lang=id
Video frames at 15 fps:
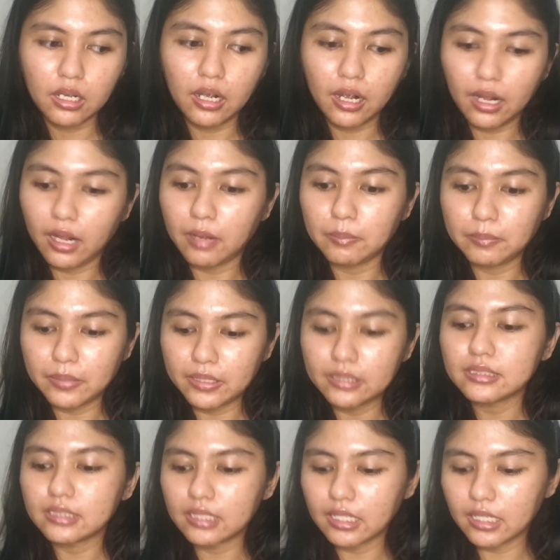kapas
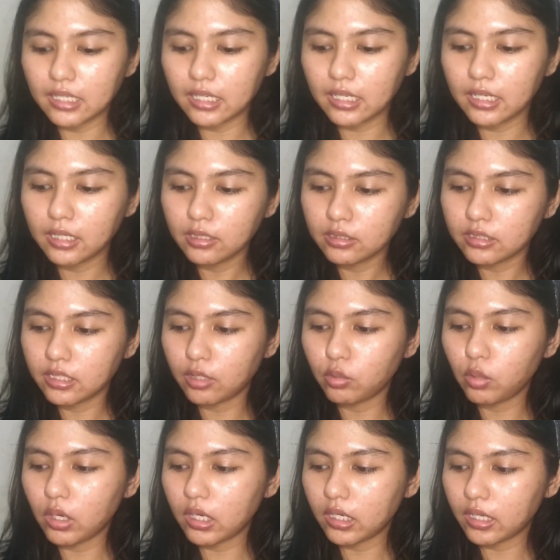sekarang dan aku
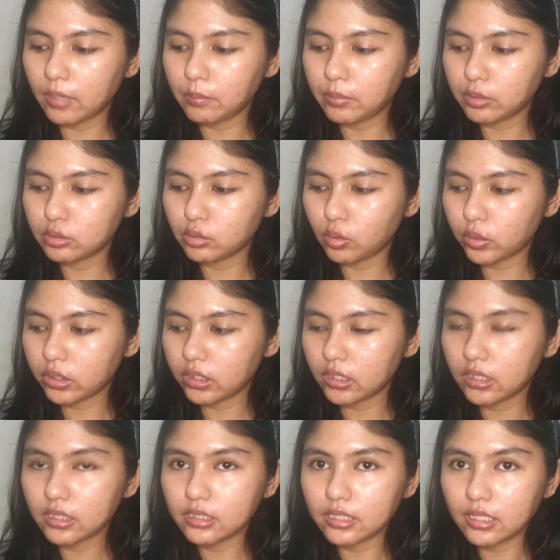akan ambil toner
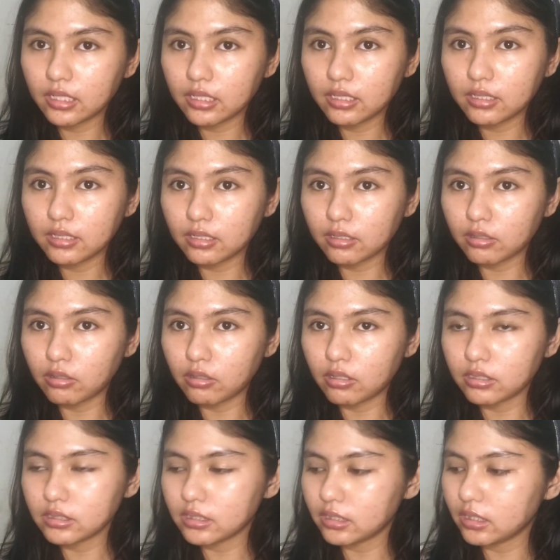dari Lyricos
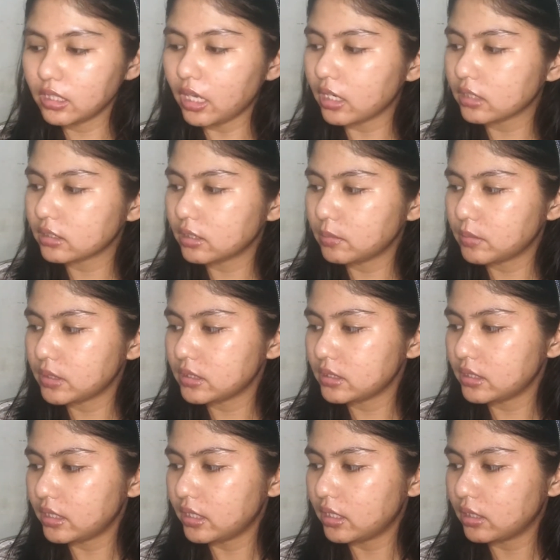ini
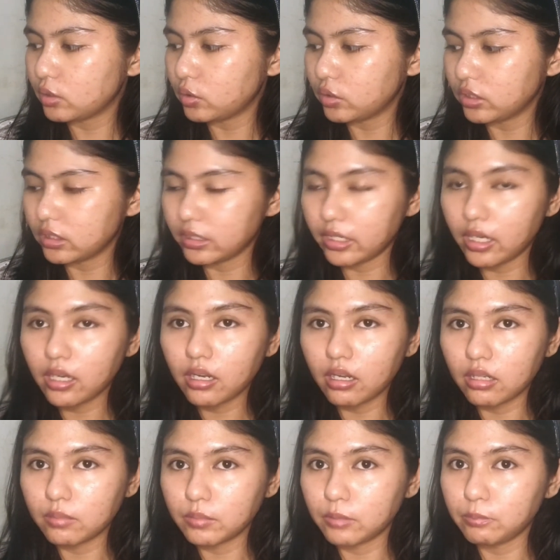Artemisia tonernya
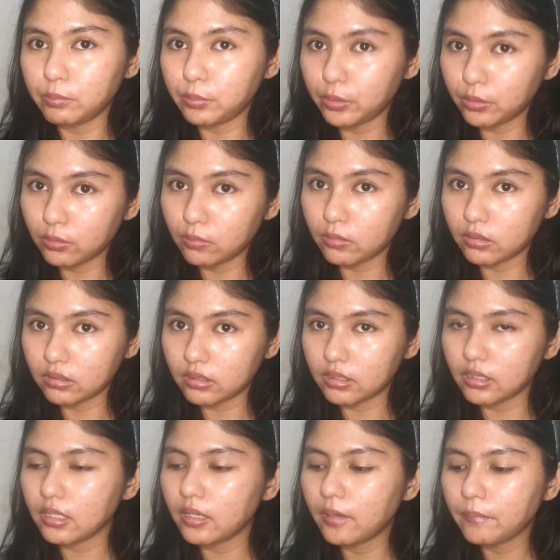Calming Pure Water
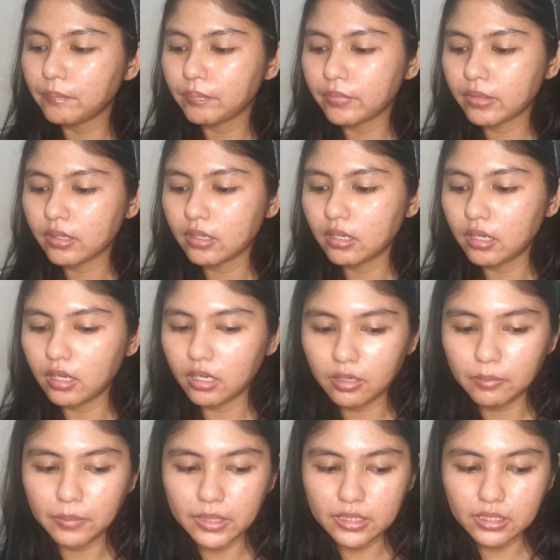uh,
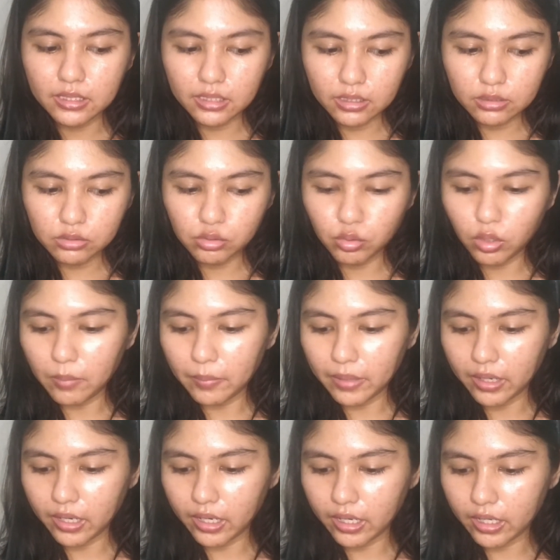banyak yang suka
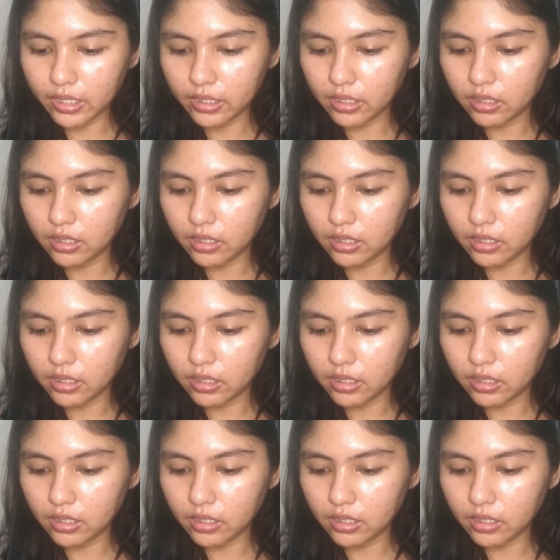pakai